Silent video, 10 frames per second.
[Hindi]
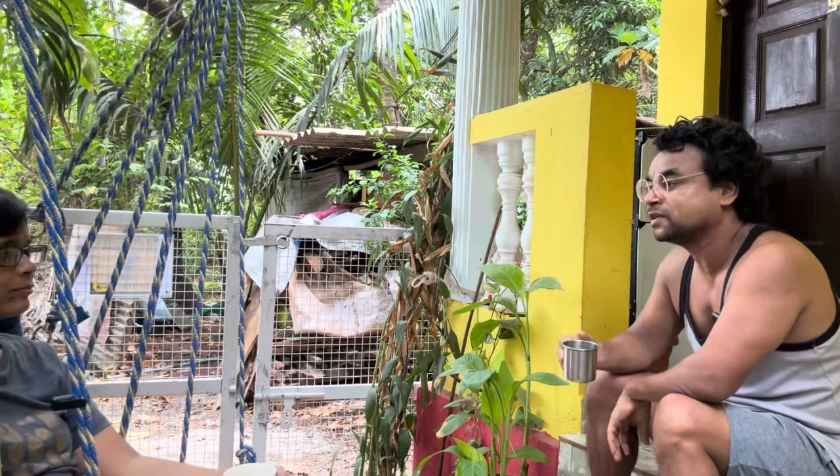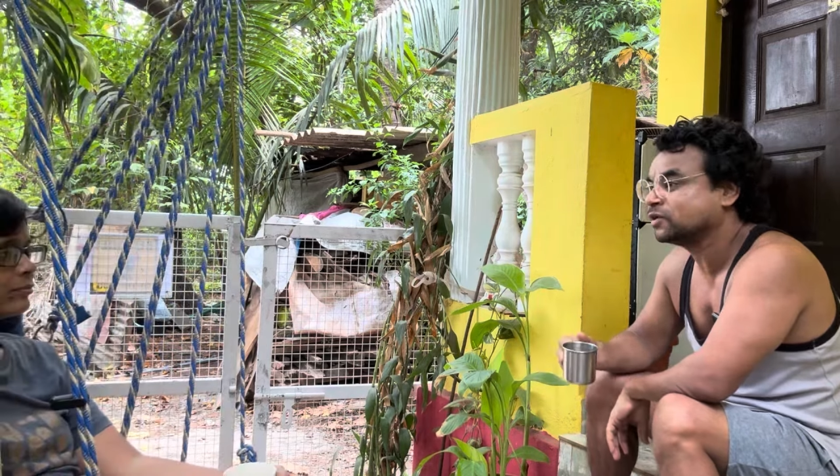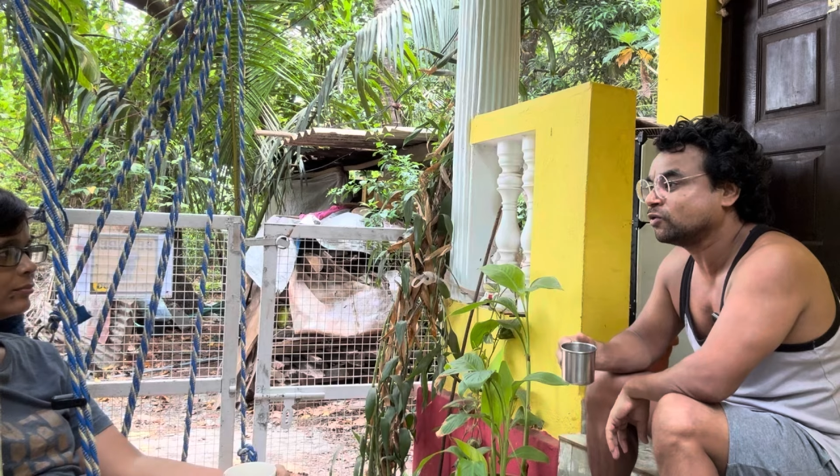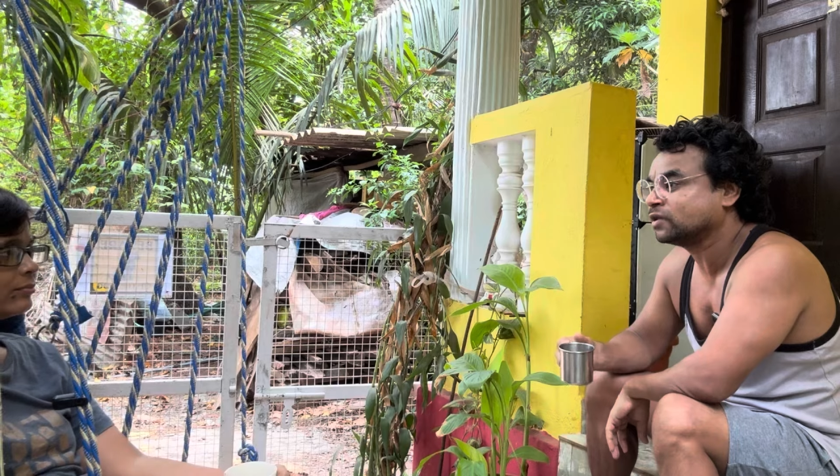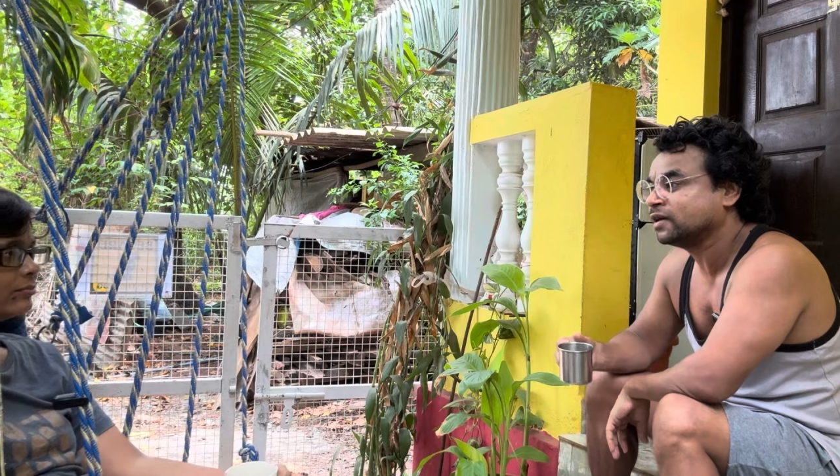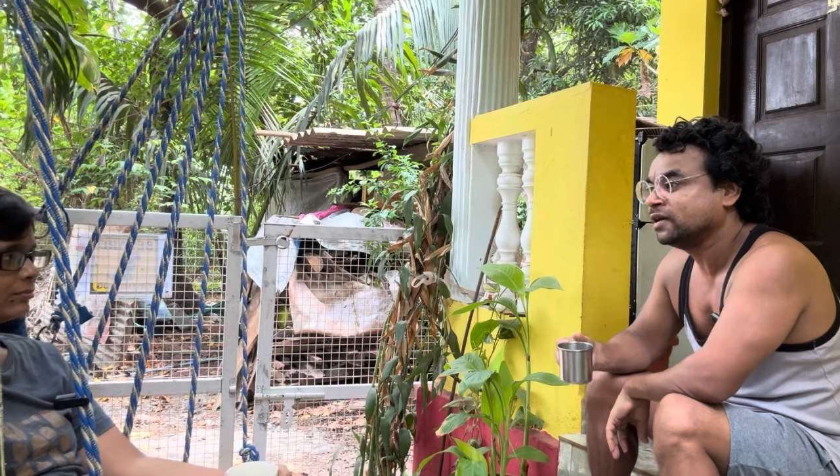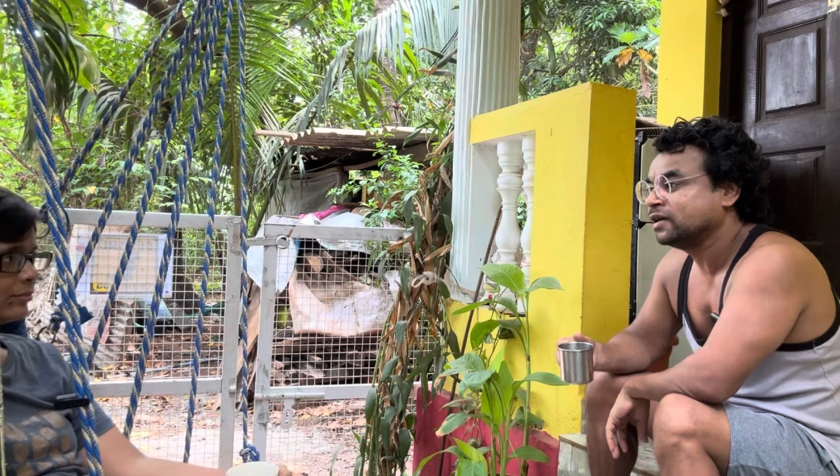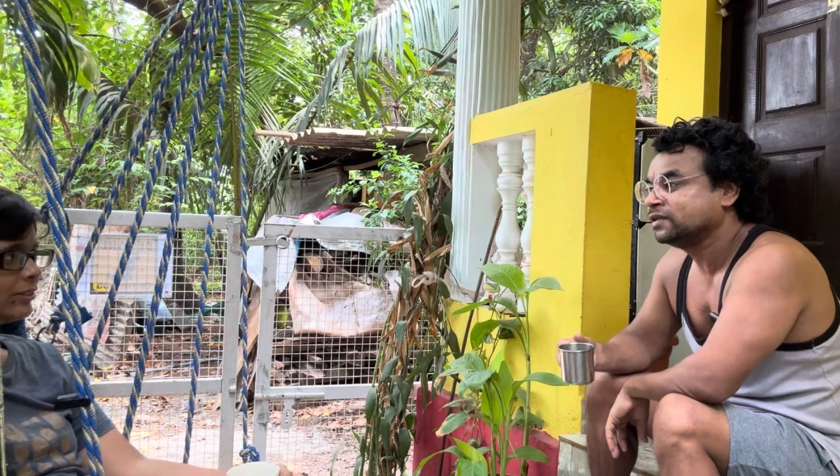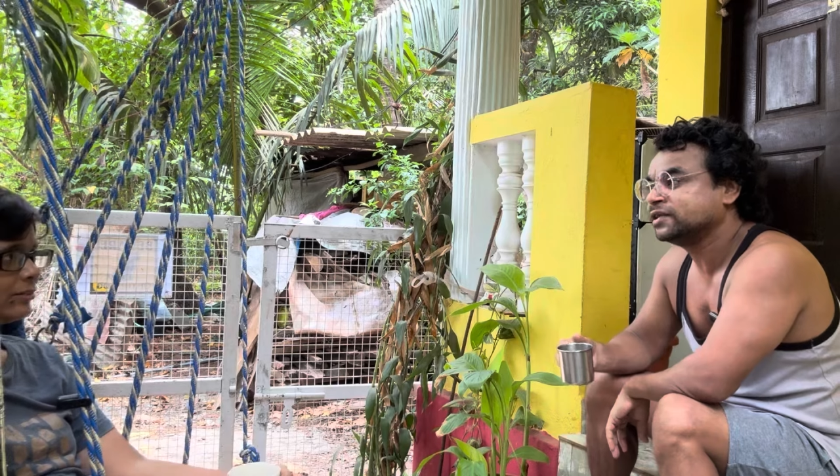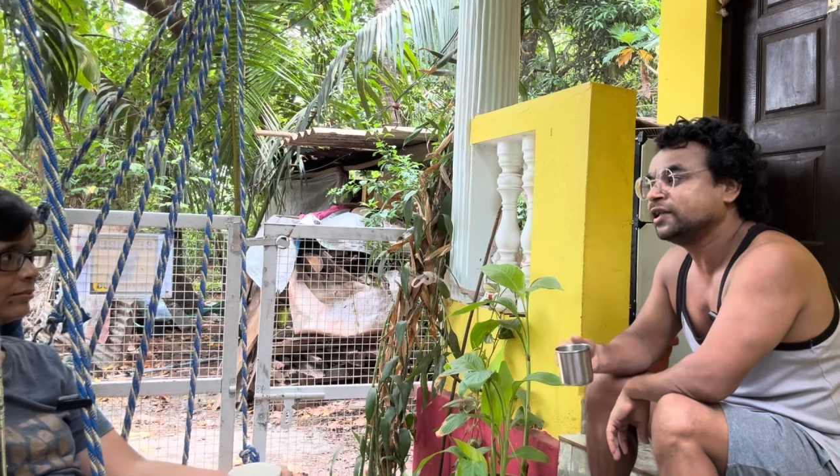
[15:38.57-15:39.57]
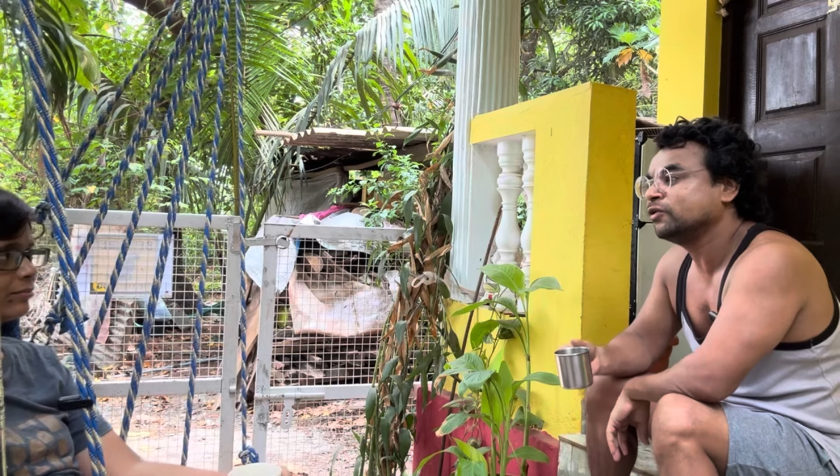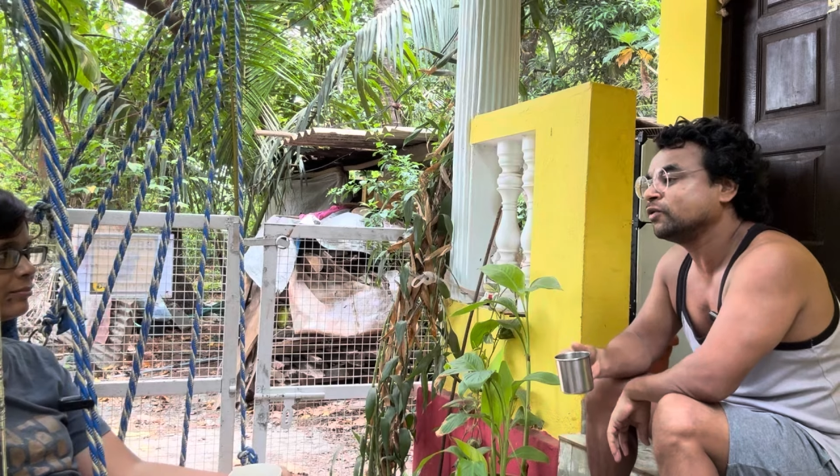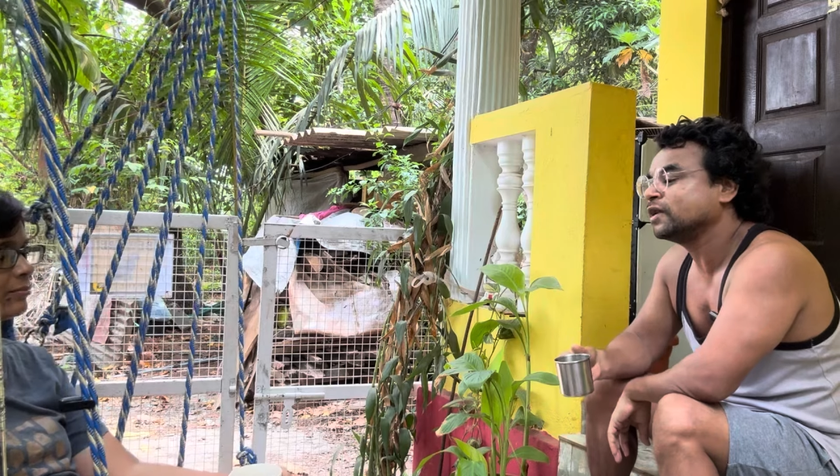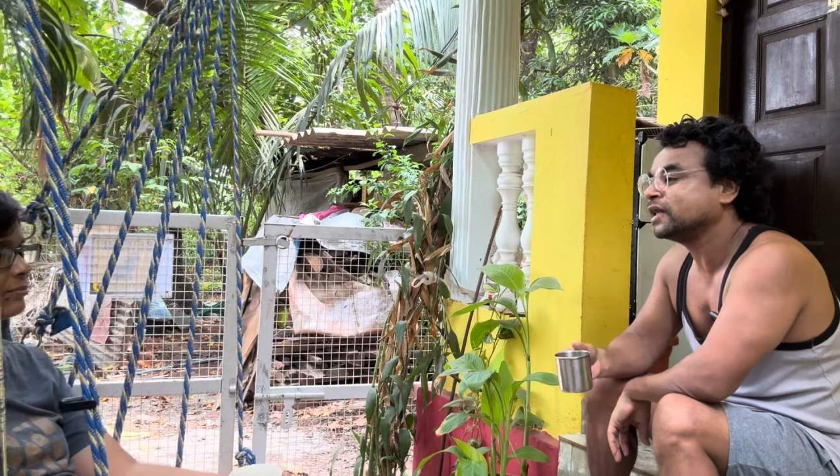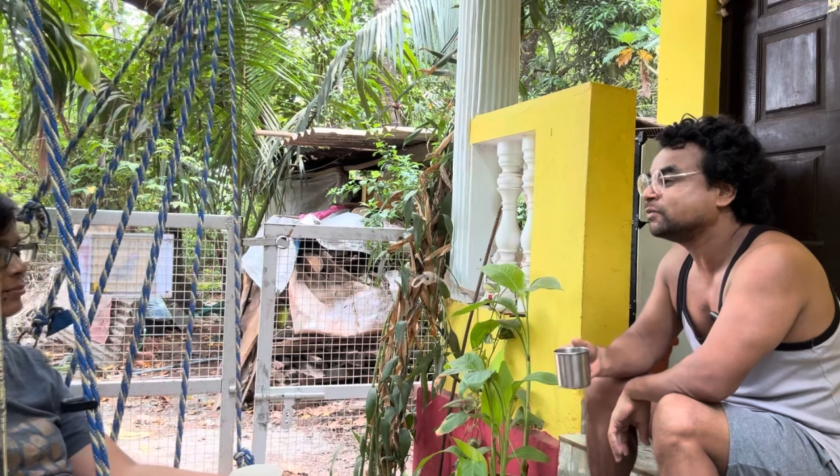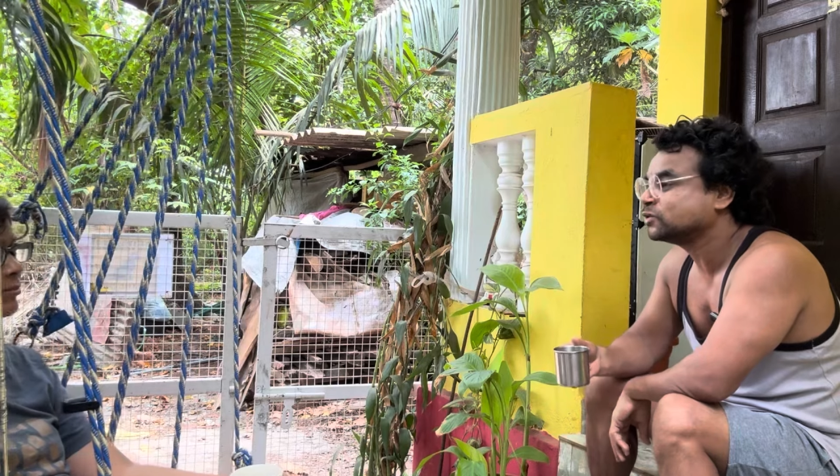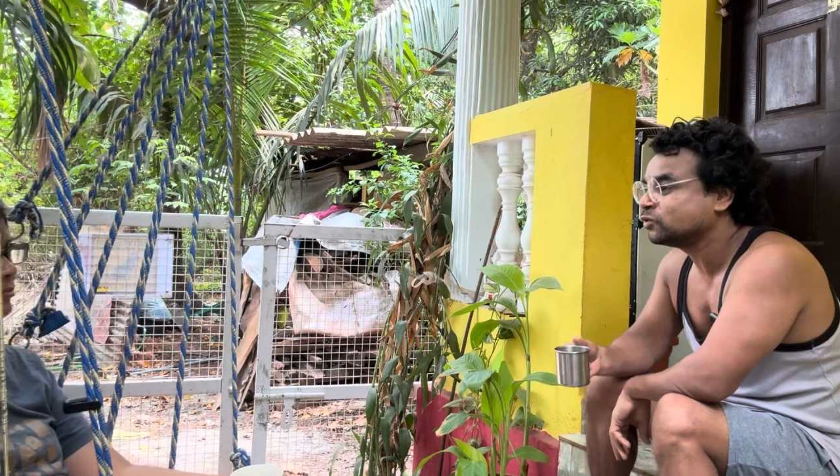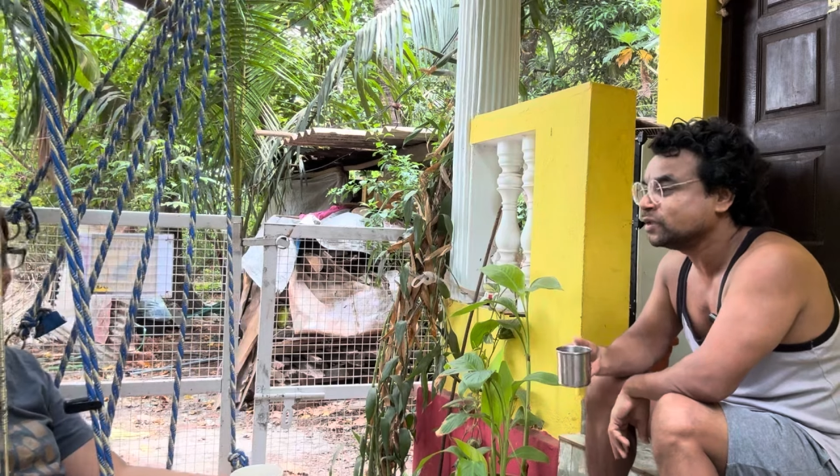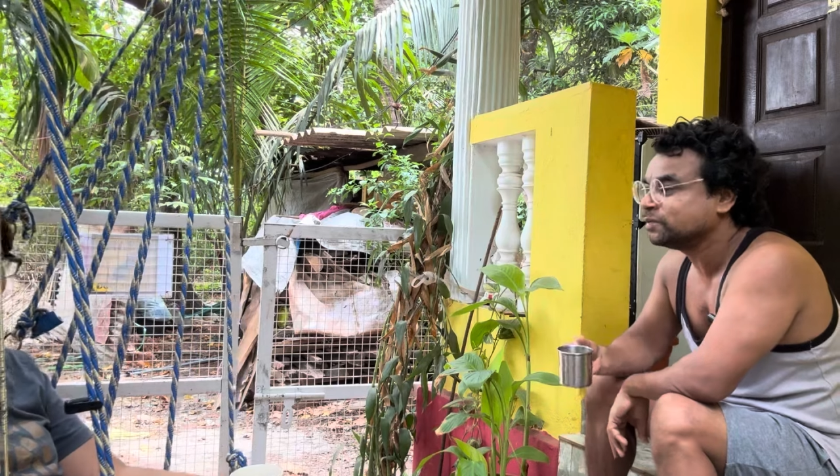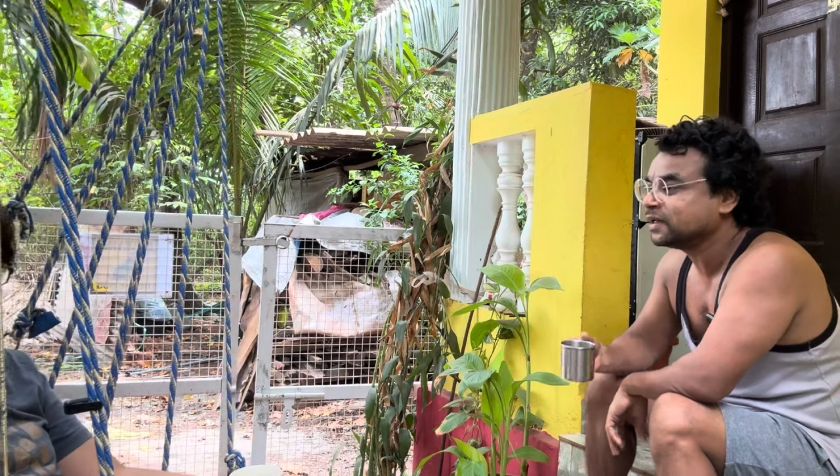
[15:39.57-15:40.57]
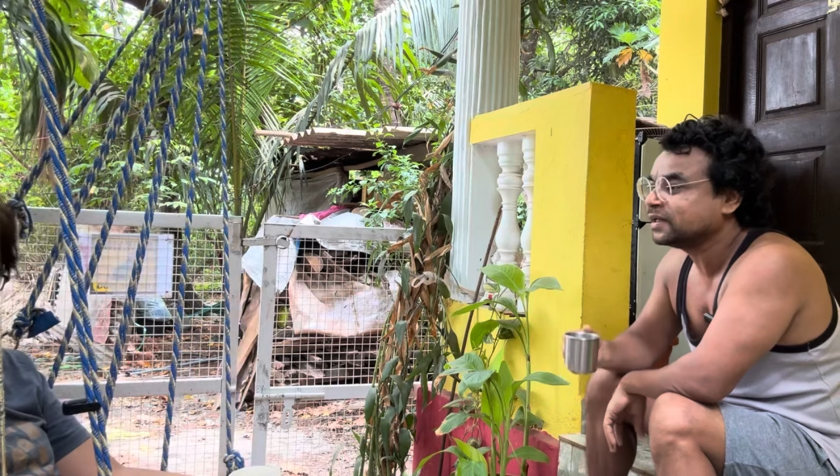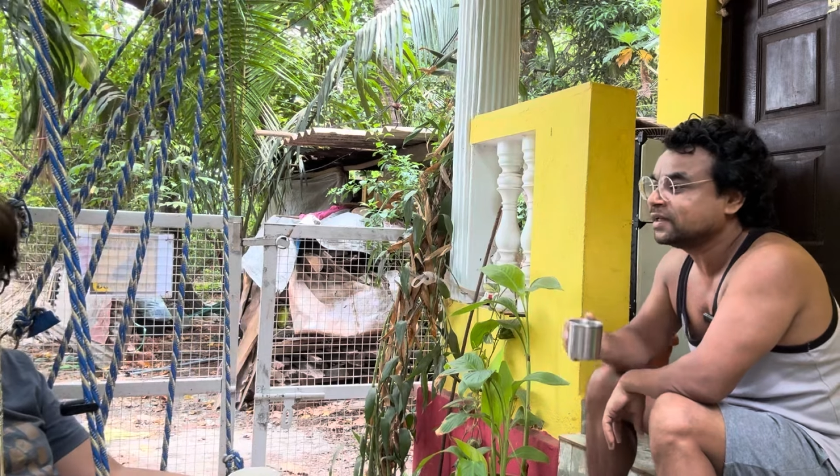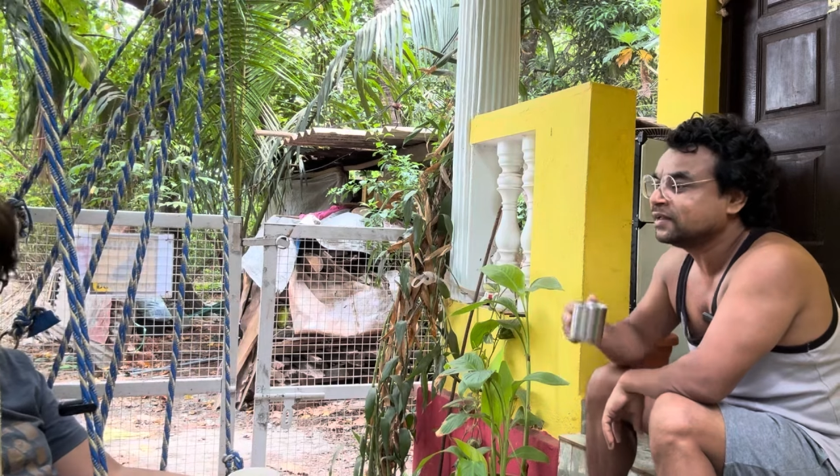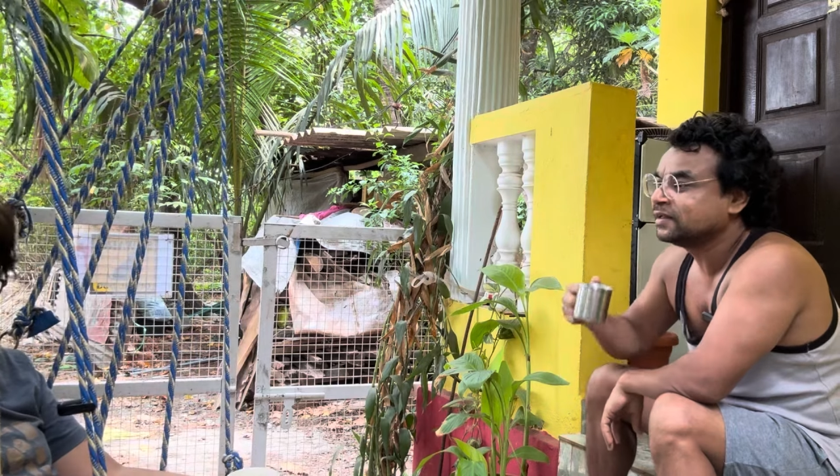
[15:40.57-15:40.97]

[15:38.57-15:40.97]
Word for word: असर होता है जली लोगे रात भर सो नहीं पाएंगे